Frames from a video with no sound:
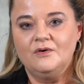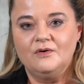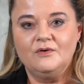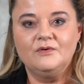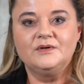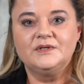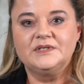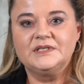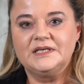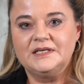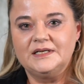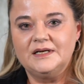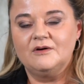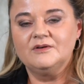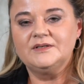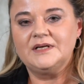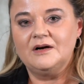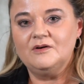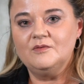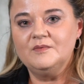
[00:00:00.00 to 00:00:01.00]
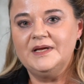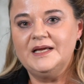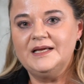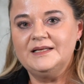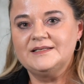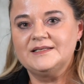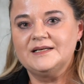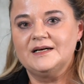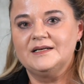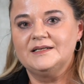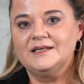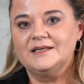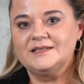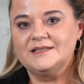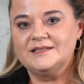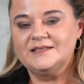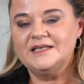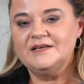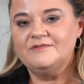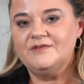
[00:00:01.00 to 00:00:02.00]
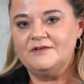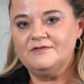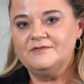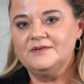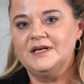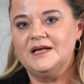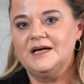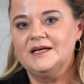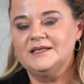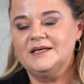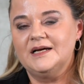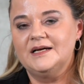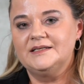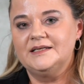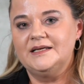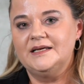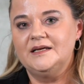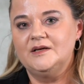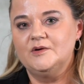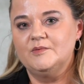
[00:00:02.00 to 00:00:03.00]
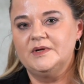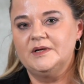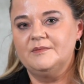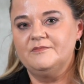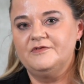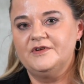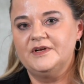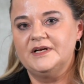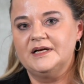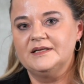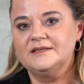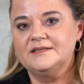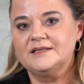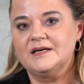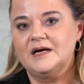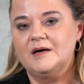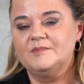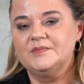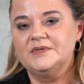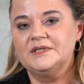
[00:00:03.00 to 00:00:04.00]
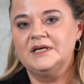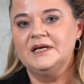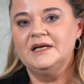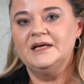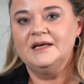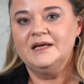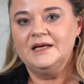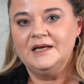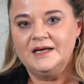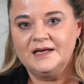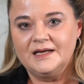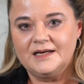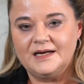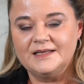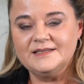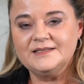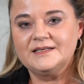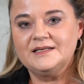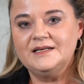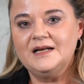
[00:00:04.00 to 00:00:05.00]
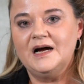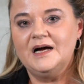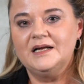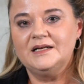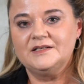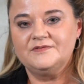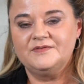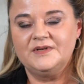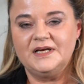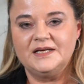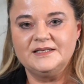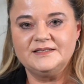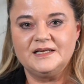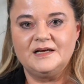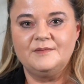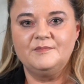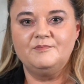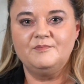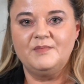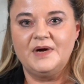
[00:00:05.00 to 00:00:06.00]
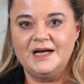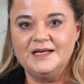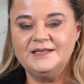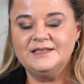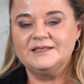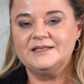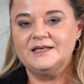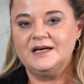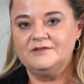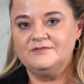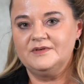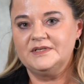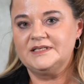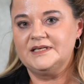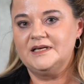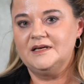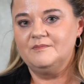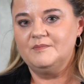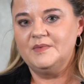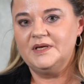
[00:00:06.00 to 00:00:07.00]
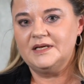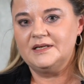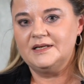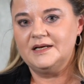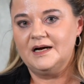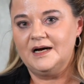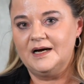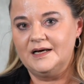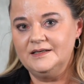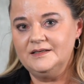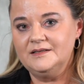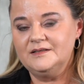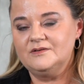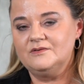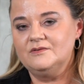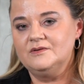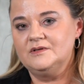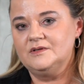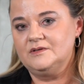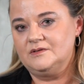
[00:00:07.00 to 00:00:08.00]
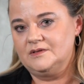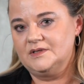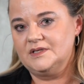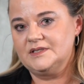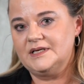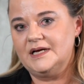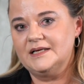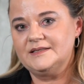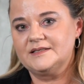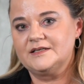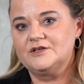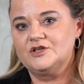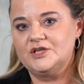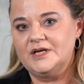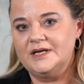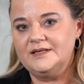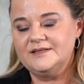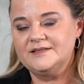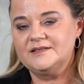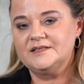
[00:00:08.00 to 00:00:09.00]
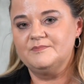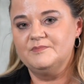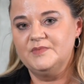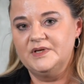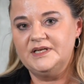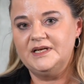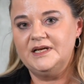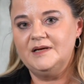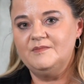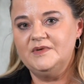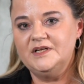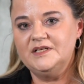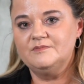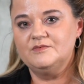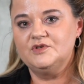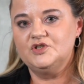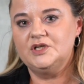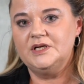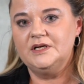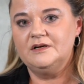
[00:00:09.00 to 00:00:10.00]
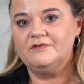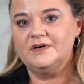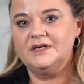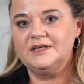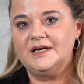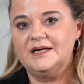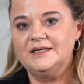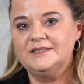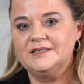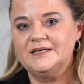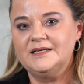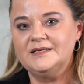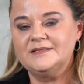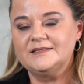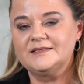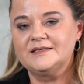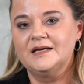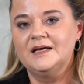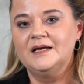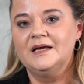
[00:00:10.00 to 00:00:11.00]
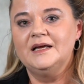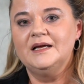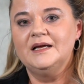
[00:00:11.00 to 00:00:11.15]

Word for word: Und genau darum geht's ja. Das ist die Waffengleichheit gegenüber dem Finanzamt. Ganz klar, das Finanzamt meint, es hat was gegen mich in der Hand und das hat's geschätzt mit eben diesem Ski-Quadrat-Test.